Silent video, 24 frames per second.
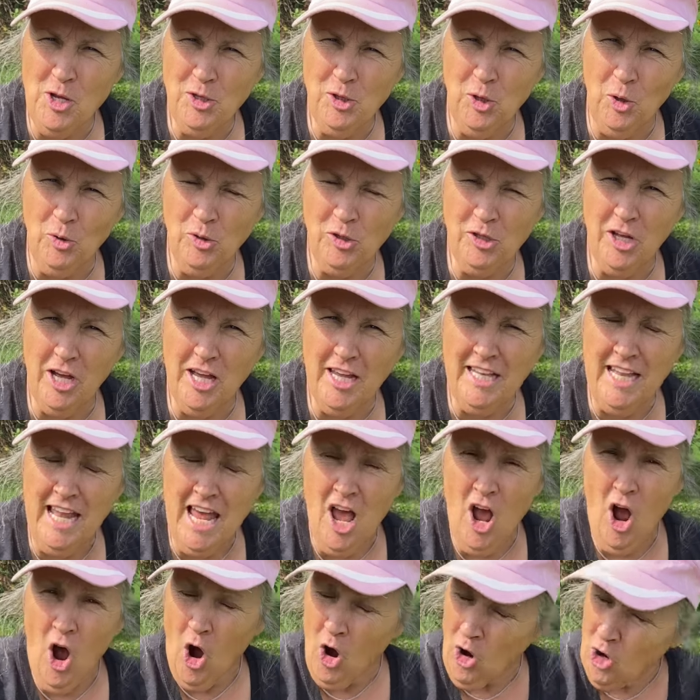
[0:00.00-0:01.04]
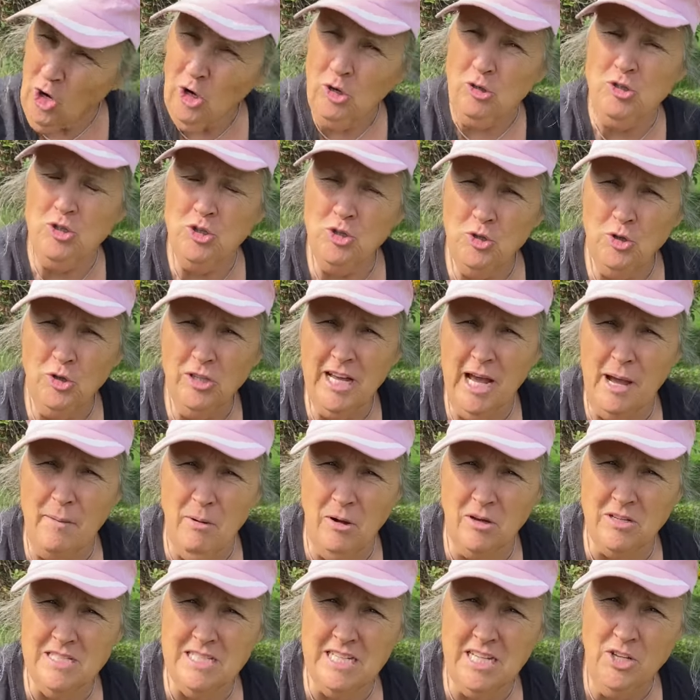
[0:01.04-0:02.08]
d'automne. On continue de
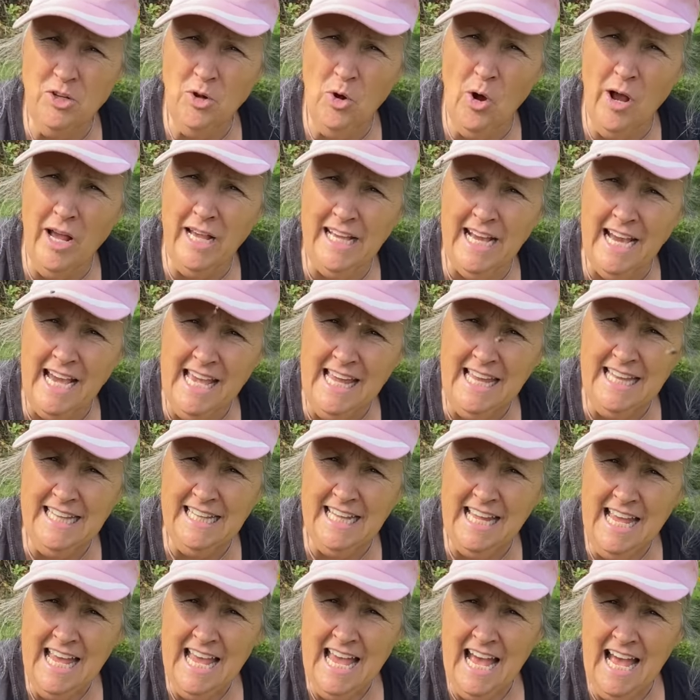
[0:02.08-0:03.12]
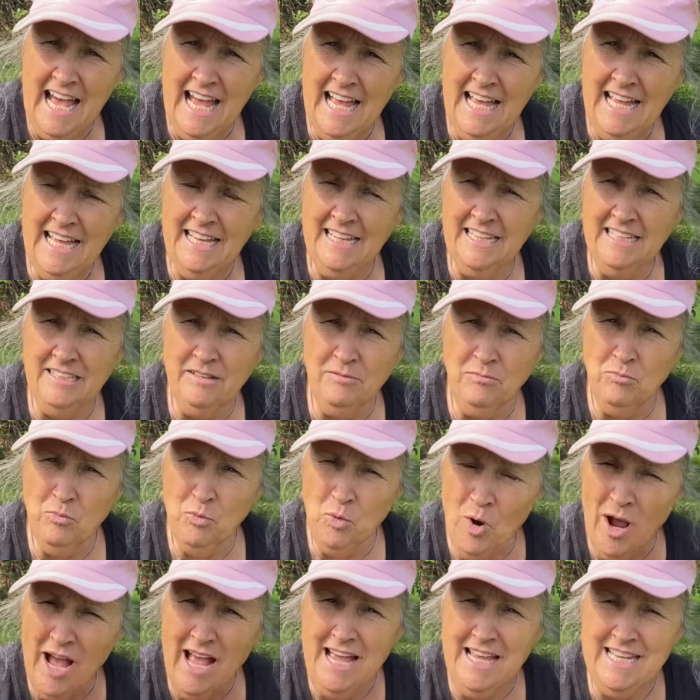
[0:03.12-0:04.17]
ramasser nos graines. Hein?
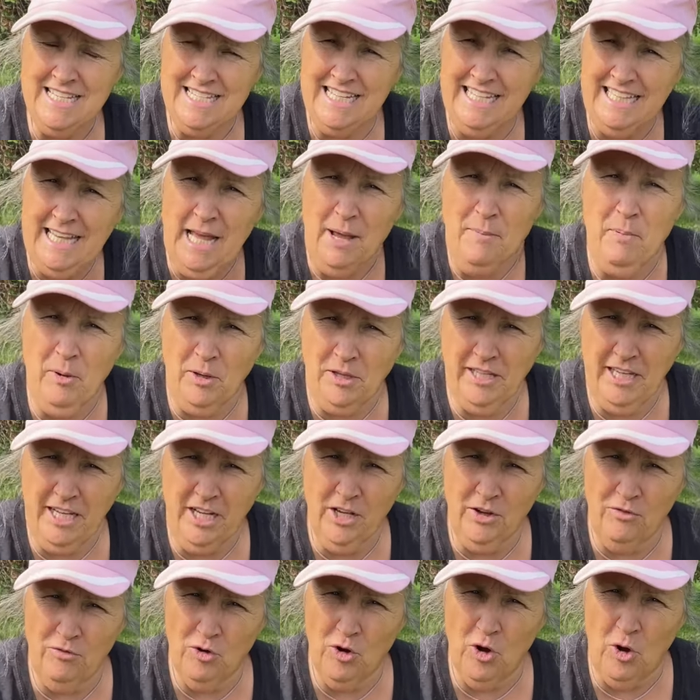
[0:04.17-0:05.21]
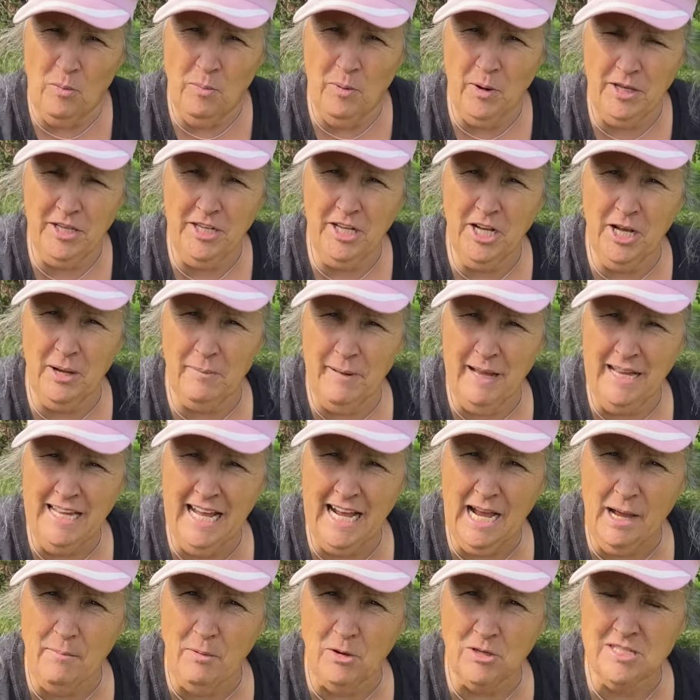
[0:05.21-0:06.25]
Moi, c'est important que vous compreniez comment les
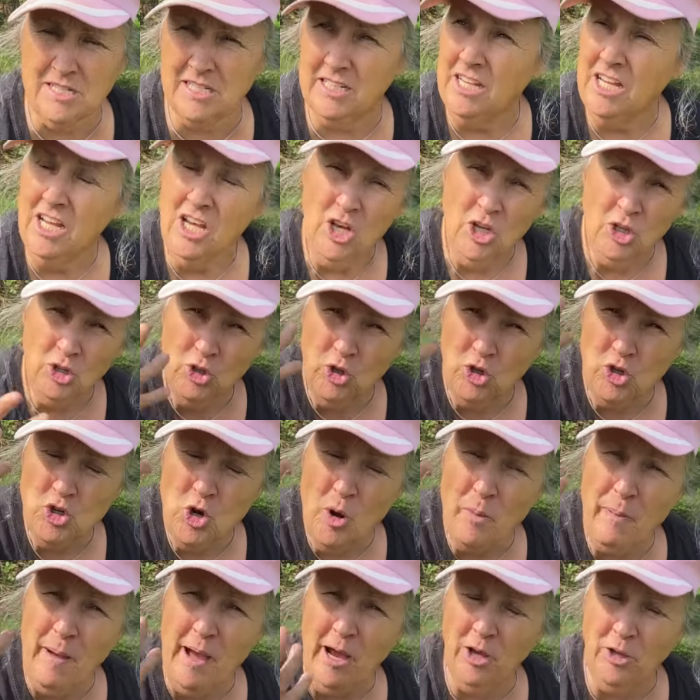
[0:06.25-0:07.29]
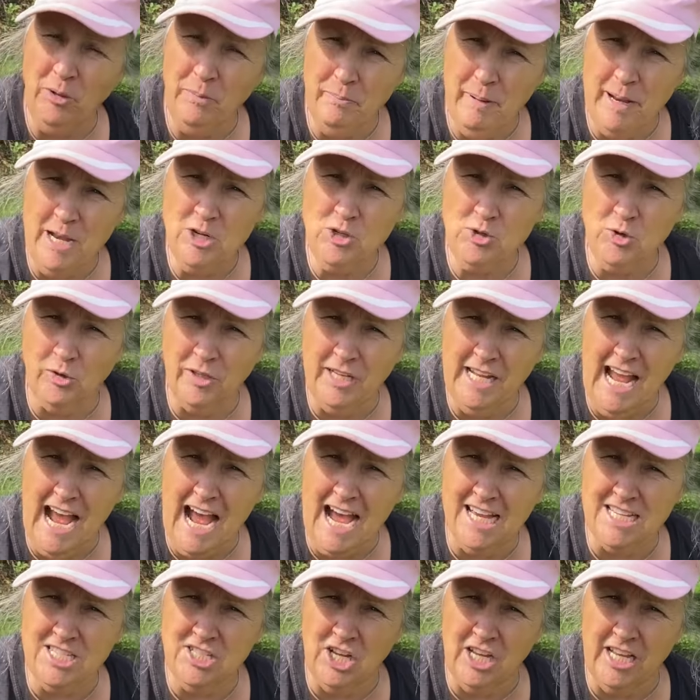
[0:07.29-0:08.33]
ramasser. Toujours par une belle journée
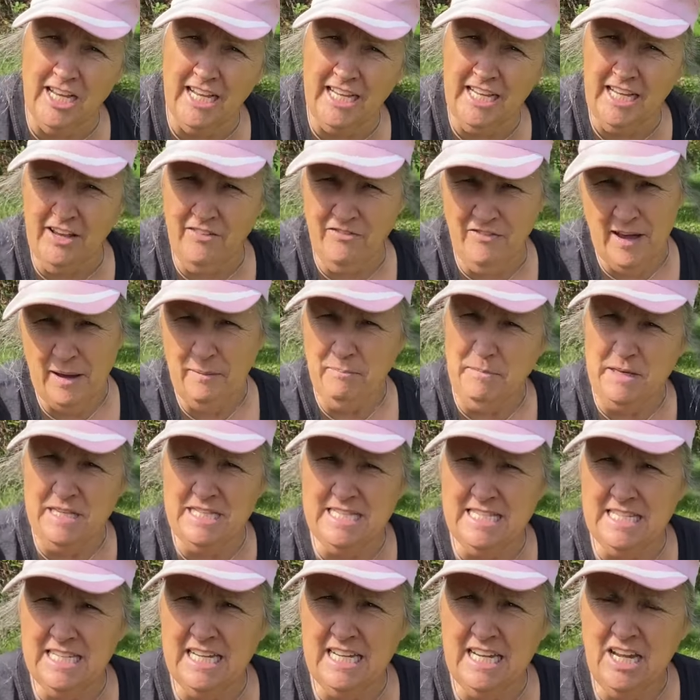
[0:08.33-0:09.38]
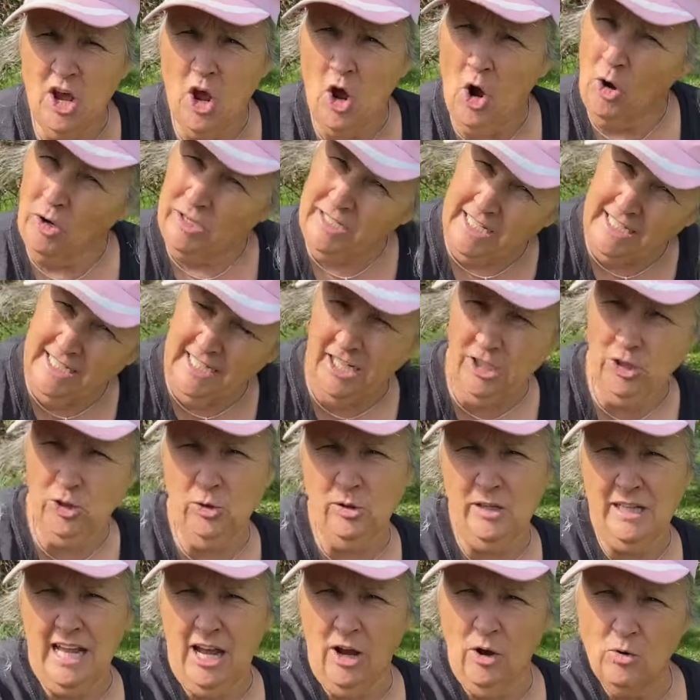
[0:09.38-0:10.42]
ensoleillée vers midi, on atteint
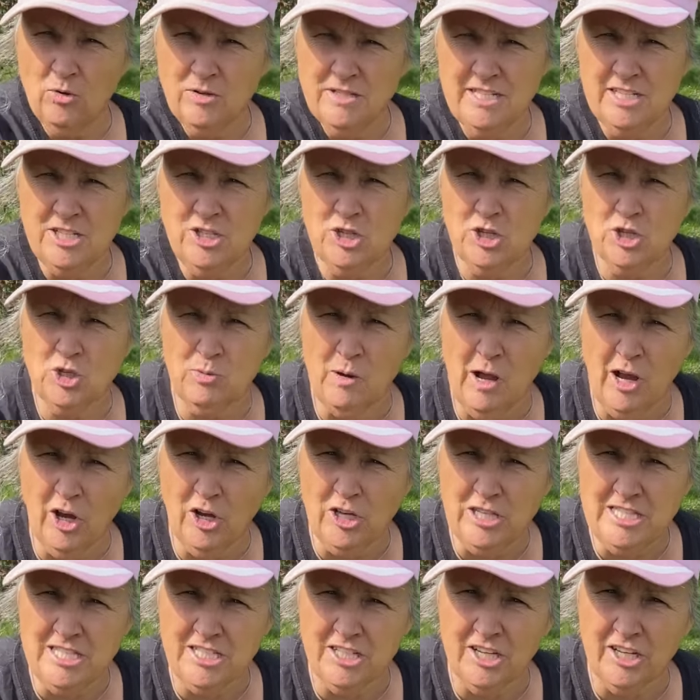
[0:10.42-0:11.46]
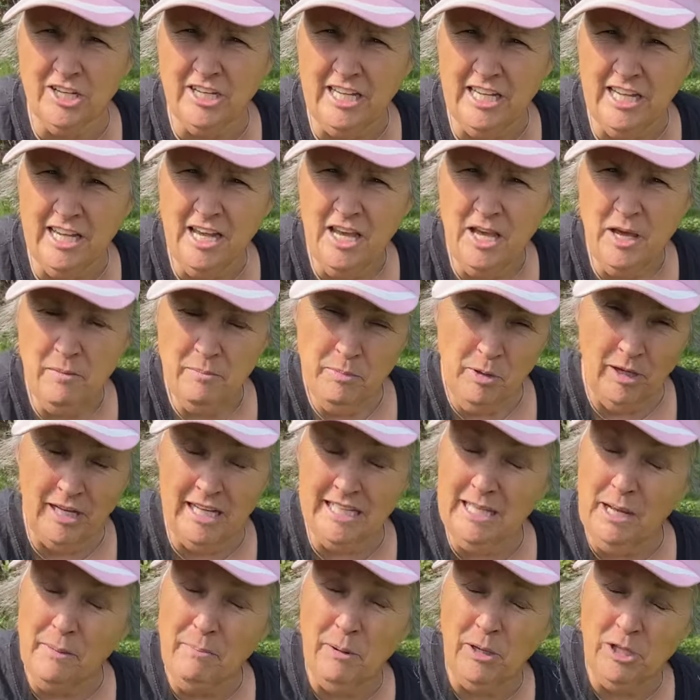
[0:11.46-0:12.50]
toute la rosée ce soir retirée, puis on
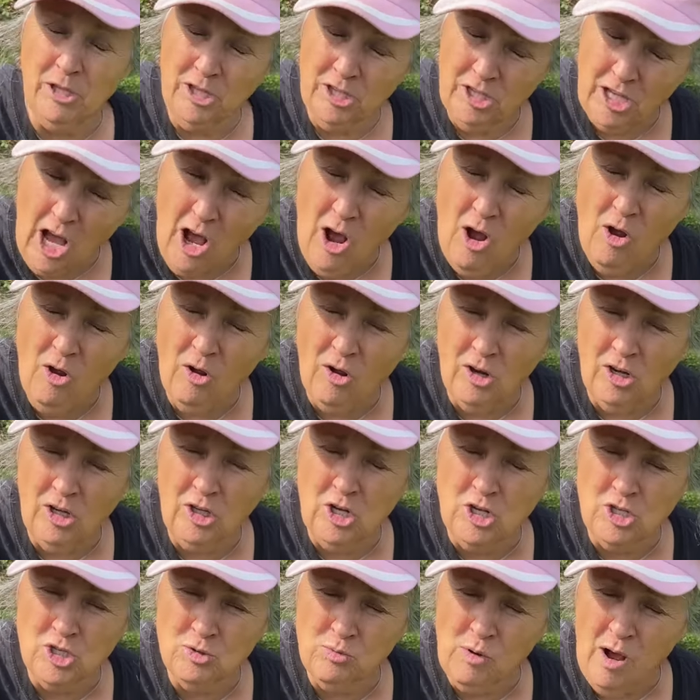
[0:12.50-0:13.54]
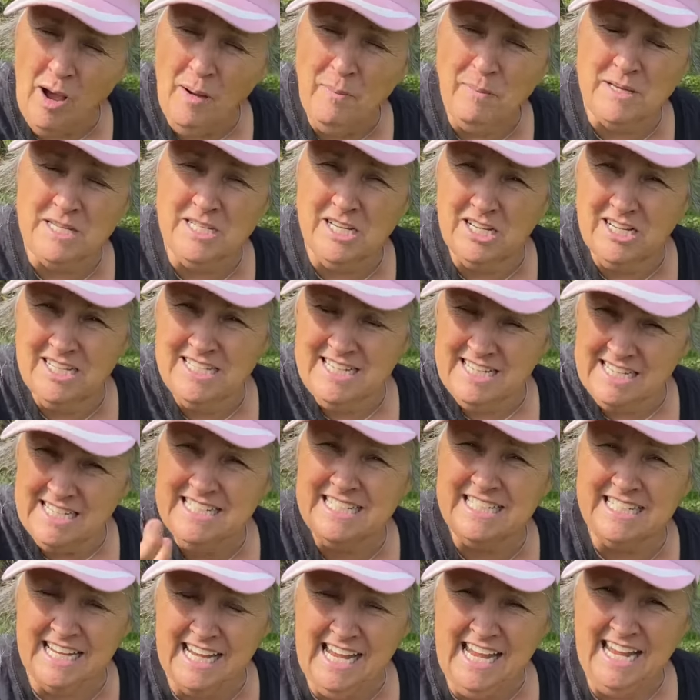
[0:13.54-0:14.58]
n'attend pas tard le soir parce que là, c'est le
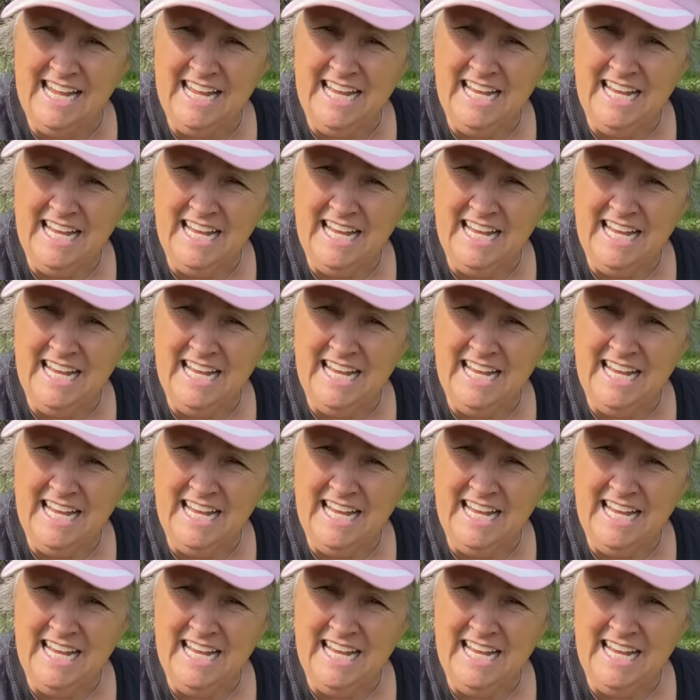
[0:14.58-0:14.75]
serin